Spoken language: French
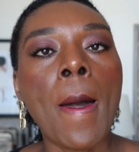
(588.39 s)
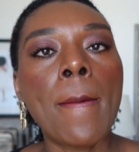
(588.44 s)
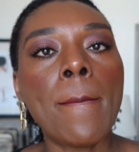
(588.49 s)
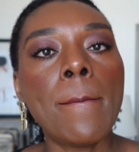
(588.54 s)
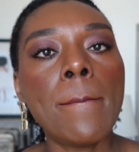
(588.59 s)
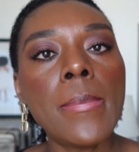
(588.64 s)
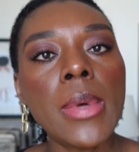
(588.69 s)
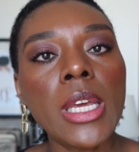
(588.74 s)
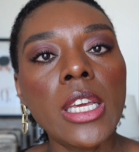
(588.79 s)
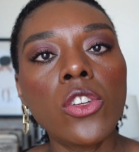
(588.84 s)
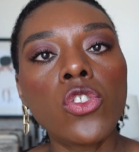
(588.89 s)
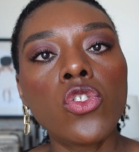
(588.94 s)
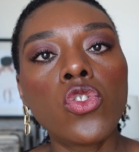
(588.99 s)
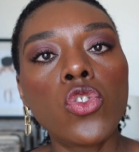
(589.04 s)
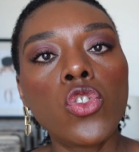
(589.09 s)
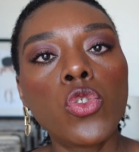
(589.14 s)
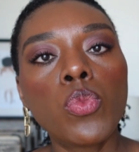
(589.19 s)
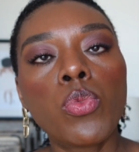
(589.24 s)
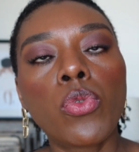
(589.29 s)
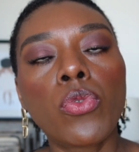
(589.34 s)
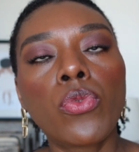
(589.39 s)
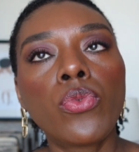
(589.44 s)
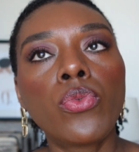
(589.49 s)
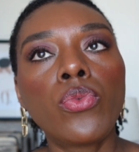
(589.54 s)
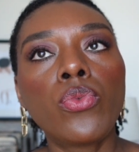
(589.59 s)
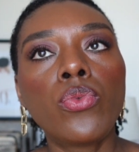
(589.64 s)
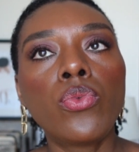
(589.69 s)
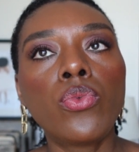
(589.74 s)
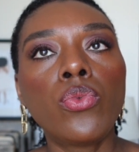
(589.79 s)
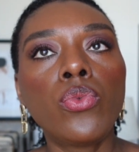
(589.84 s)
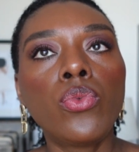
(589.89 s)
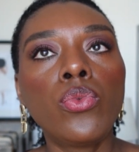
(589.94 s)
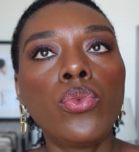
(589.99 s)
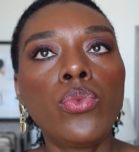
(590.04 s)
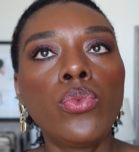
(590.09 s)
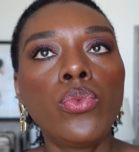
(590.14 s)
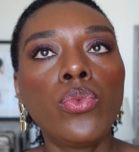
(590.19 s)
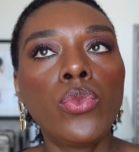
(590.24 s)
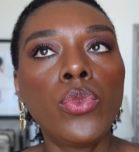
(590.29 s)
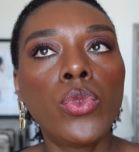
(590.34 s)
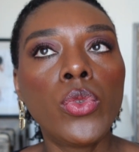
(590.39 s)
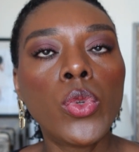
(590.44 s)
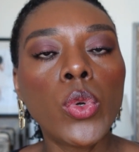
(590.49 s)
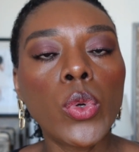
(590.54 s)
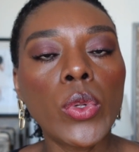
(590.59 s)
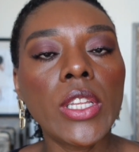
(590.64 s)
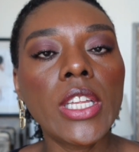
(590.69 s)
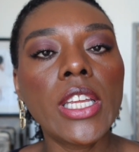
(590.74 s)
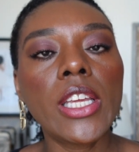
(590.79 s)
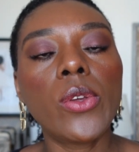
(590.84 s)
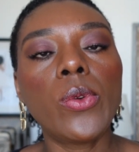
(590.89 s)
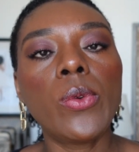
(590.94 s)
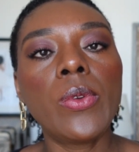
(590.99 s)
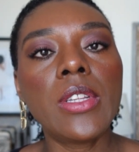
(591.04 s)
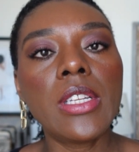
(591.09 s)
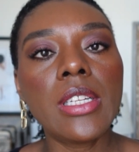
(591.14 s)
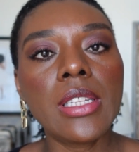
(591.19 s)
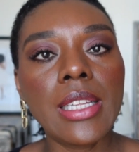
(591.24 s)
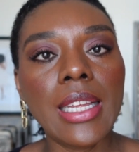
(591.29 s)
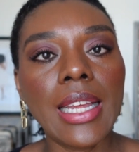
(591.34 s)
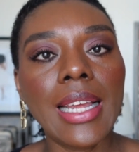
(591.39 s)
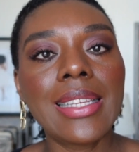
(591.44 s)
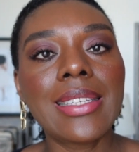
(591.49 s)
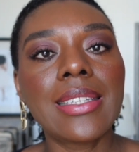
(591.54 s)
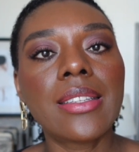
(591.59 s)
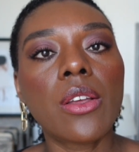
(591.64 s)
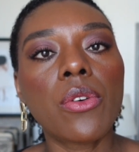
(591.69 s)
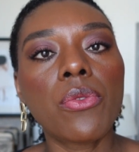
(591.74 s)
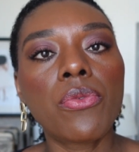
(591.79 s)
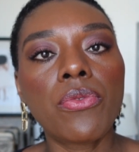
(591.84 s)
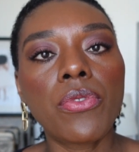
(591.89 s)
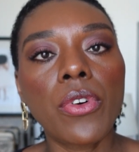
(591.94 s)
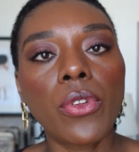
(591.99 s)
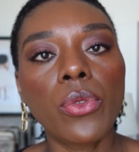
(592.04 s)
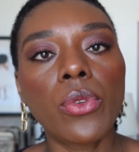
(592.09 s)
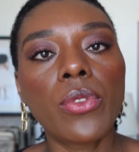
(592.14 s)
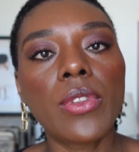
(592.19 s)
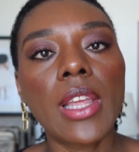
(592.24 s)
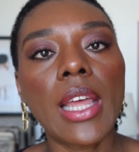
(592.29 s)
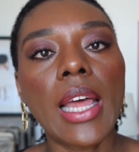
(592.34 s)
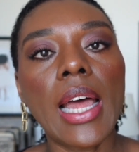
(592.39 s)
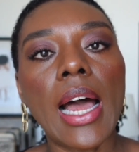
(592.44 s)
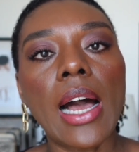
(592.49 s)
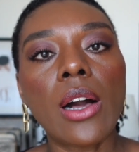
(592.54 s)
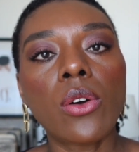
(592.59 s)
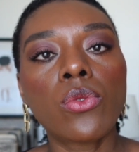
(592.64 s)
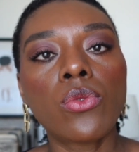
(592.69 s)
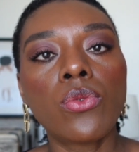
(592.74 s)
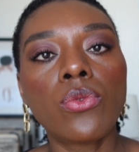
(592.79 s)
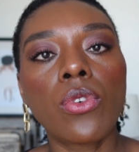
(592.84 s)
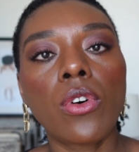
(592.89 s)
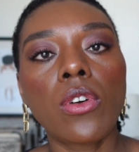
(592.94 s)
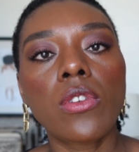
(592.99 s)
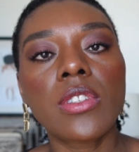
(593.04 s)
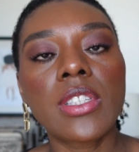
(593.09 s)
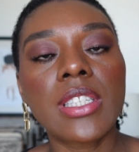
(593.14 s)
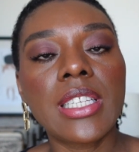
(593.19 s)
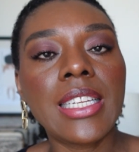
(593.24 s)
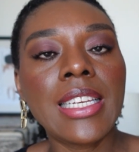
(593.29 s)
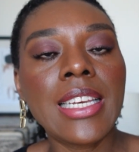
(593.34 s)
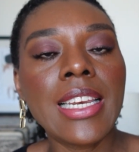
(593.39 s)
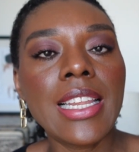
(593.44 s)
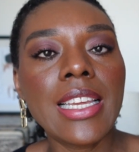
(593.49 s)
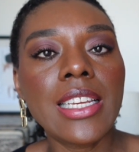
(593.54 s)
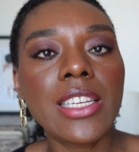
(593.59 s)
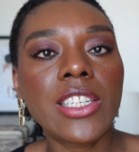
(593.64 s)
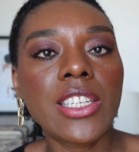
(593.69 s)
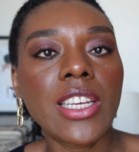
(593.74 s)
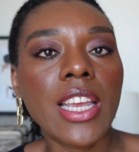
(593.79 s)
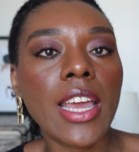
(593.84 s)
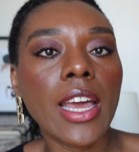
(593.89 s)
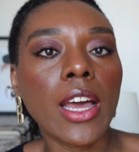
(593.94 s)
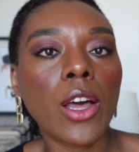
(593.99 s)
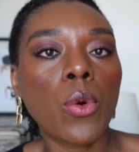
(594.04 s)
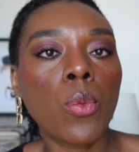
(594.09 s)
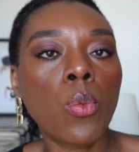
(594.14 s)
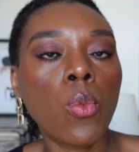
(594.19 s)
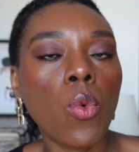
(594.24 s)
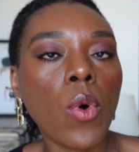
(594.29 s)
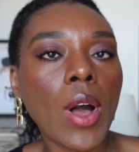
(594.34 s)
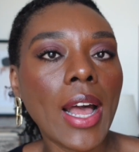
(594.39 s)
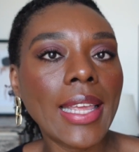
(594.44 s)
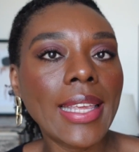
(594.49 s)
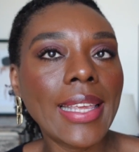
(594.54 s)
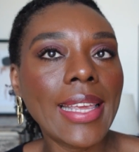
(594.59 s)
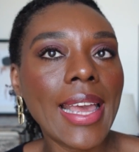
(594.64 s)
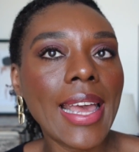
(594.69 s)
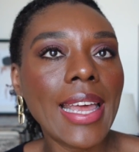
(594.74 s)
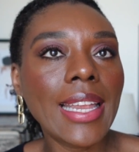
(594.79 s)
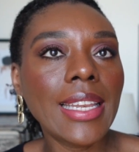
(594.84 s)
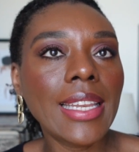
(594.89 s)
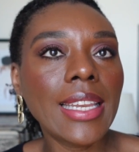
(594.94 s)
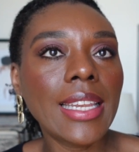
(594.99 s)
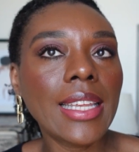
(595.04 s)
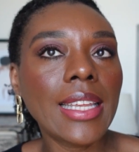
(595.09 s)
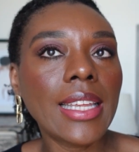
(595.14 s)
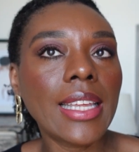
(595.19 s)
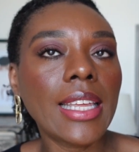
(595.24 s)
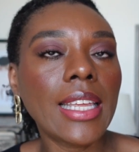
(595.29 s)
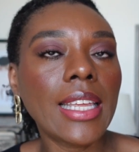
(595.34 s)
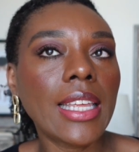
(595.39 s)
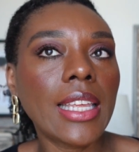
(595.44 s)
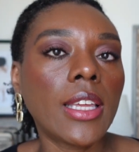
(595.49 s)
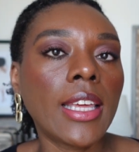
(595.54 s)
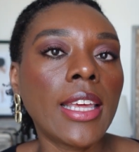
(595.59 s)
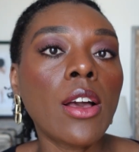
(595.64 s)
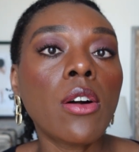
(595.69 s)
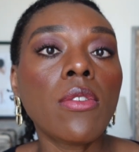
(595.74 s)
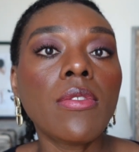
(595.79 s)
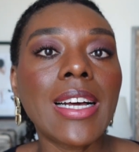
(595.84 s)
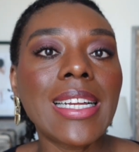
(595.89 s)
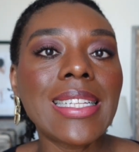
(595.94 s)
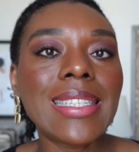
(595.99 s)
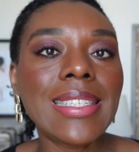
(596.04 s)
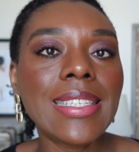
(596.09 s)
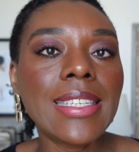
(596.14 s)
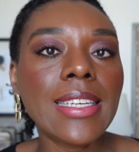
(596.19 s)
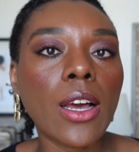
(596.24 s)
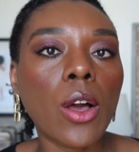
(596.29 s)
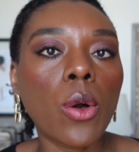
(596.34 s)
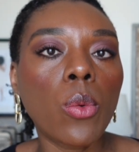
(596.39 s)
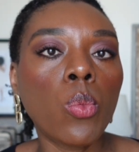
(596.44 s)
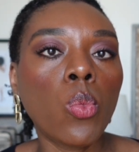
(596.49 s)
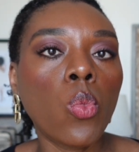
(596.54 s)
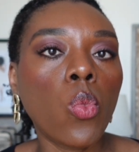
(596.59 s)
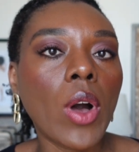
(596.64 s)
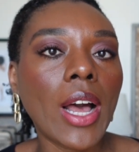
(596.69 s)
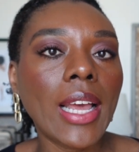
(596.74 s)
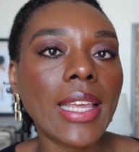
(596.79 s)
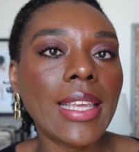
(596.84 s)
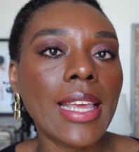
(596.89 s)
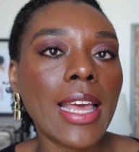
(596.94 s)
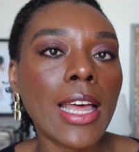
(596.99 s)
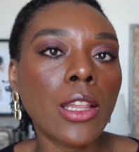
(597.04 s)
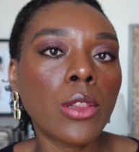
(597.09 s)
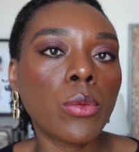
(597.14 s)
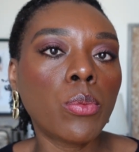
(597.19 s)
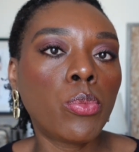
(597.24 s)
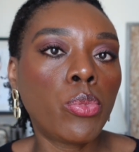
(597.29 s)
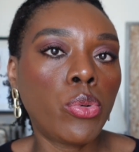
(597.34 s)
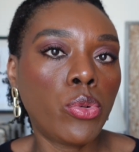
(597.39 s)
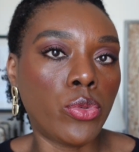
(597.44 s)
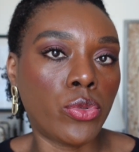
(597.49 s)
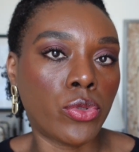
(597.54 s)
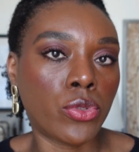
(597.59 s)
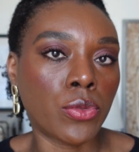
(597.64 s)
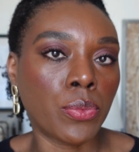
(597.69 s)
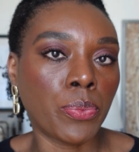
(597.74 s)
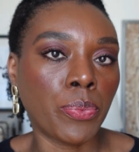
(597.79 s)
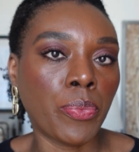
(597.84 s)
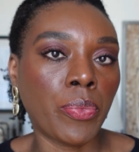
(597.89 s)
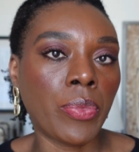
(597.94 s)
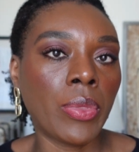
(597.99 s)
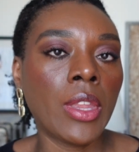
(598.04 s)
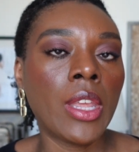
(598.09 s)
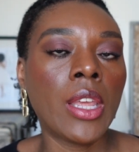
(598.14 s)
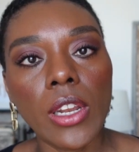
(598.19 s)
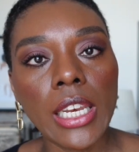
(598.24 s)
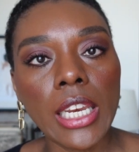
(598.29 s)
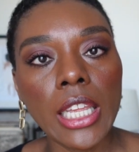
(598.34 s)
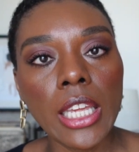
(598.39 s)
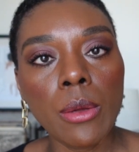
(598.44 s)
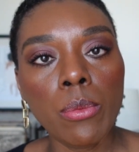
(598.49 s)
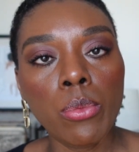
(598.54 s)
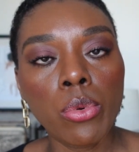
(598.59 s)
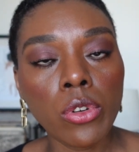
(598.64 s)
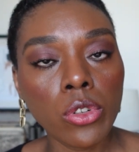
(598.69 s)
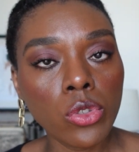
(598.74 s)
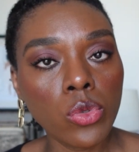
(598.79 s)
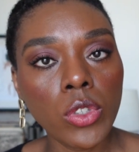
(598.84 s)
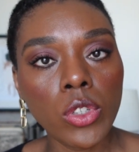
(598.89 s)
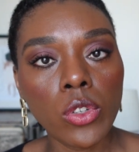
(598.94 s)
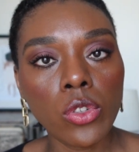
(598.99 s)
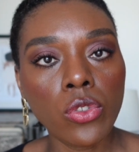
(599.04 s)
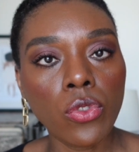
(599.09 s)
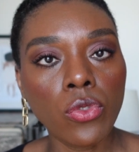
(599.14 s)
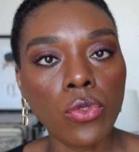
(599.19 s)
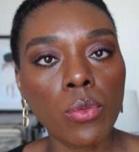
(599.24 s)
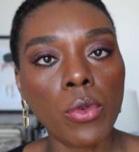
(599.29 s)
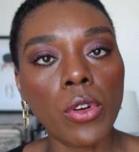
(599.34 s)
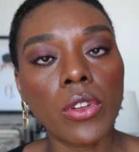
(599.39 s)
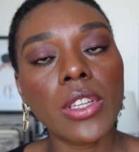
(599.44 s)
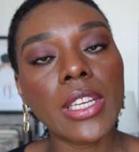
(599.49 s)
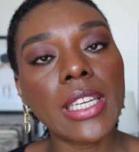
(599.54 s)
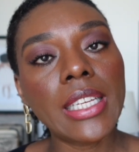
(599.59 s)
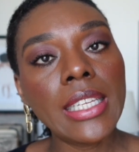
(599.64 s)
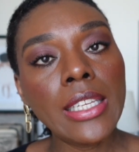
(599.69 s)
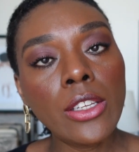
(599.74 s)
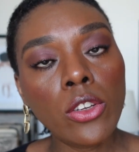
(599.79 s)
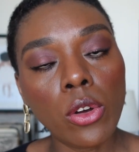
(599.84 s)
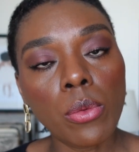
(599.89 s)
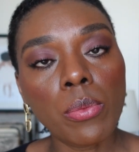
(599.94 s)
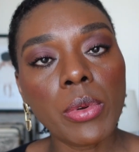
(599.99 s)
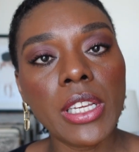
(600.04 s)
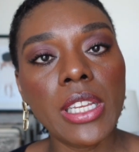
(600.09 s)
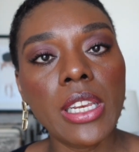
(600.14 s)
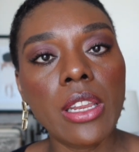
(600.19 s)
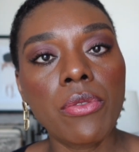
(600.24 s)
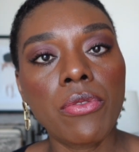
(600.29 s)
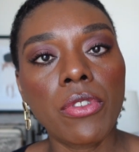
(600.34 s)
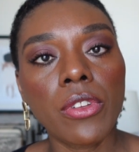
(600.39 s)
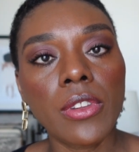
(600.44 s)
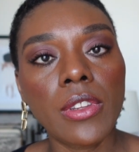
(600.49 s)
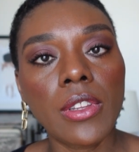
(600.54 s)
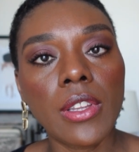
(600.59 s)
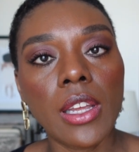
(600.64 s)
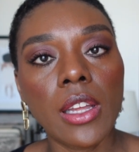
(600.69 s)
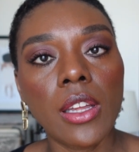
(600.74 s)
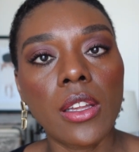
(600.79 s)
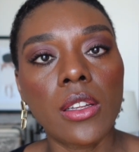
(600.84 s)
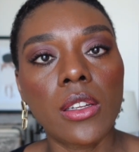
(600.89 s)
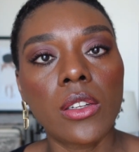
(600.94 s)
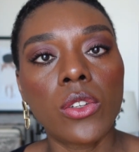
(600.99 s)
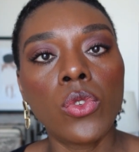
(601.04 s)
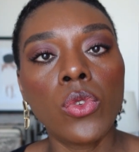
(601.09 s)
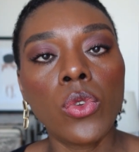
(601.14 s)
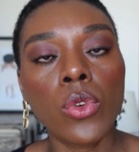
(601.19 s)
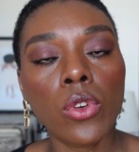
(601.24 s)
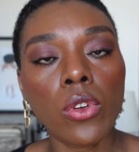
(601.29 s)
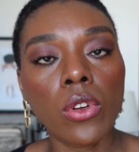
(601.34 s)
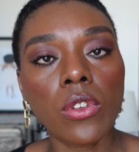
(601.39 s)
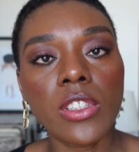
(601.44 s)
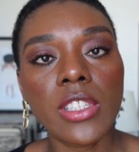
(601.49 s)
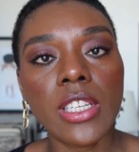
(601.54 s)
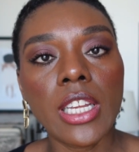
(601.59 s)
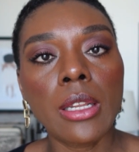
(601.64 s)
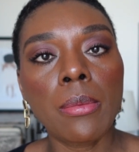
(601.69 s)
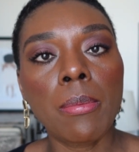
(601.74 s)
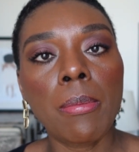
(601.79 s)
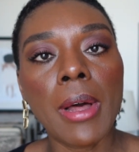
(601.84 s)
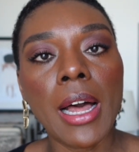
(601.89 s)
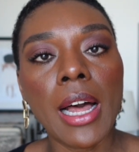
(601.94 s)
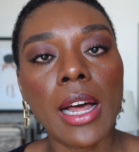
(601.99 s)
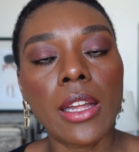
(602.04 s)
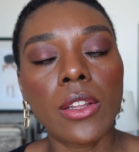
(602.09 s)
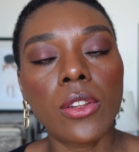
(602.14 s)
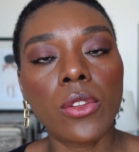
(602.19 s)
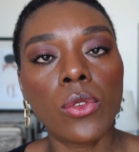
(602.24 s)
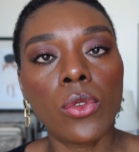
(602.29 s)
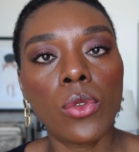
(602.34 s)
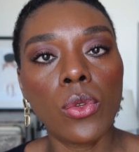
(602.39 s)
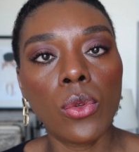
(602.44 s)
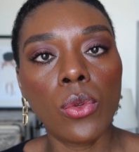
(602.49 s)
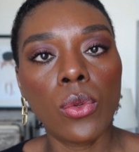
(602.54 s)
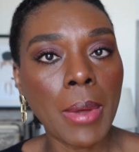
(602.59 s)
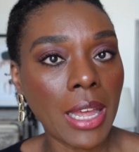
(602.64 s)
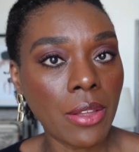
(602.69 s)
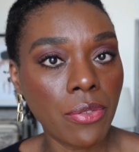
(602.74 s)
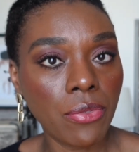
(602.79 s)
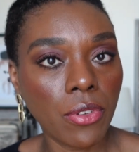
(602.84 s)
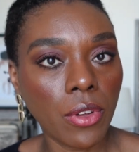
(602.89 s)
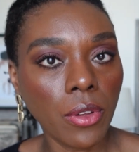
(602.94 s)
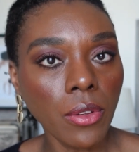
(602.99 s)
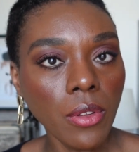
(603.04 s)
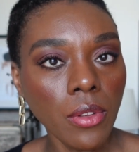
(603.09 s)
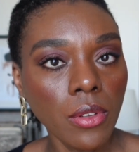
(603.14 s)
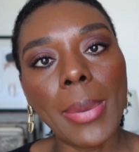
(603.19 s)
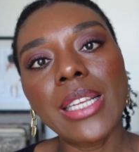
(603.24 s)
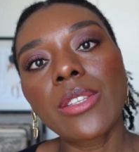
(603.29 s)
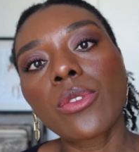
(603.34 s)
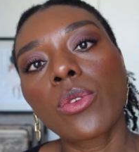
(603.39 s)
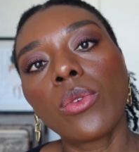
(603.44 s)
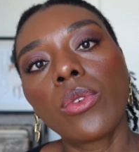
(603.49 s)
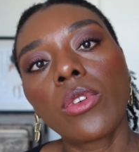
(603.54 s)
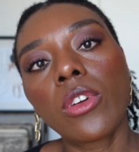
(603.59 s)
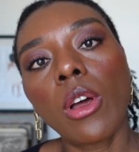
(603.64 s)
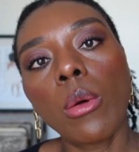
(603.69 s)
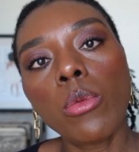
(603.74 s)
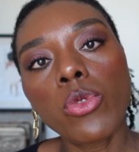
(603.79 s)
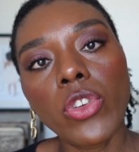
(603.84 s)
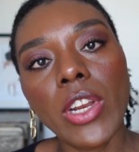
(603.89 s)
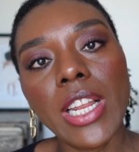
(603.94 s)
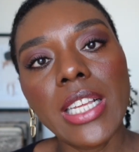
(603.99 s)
Mais juste pour vous donner une idée, c'est un fond de teint à couvrance légère, moyenne et on va dire moyen plus les produits que je vous montre, y compris les fonds de teint, ne contiennent pas de parfum. Parce que comme je